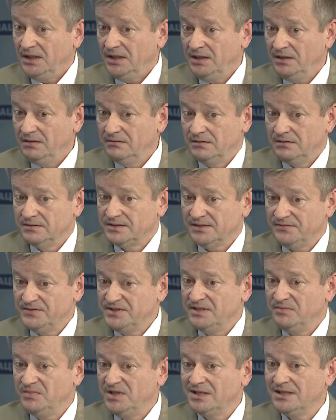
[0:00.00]
И э,
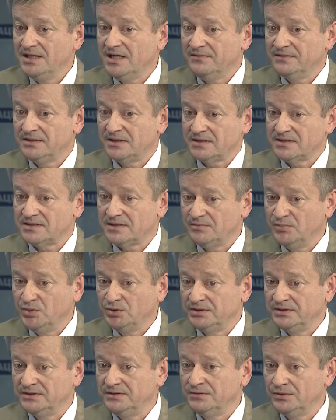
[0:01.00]
совсем недавно
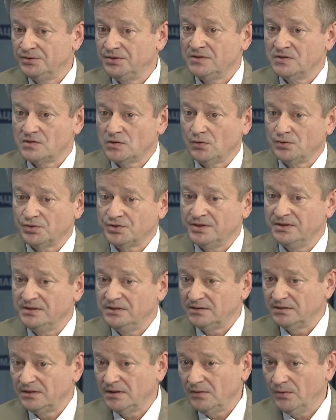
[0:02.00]
разработаны очень сложные
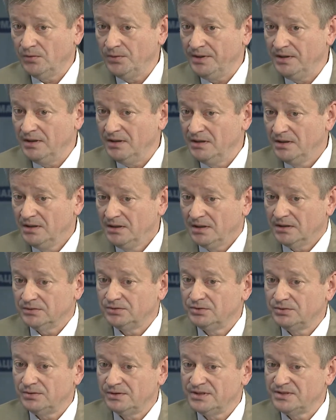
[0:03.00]
технологии,
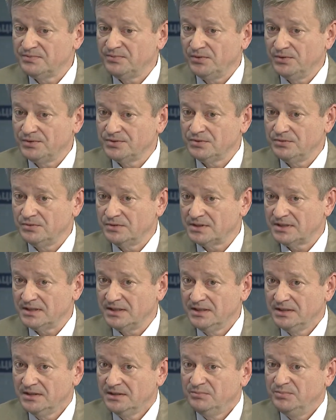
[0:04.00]
которые
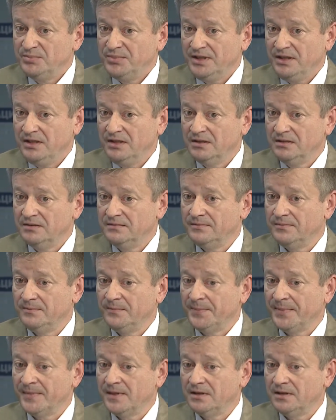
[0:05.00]
используются при, э,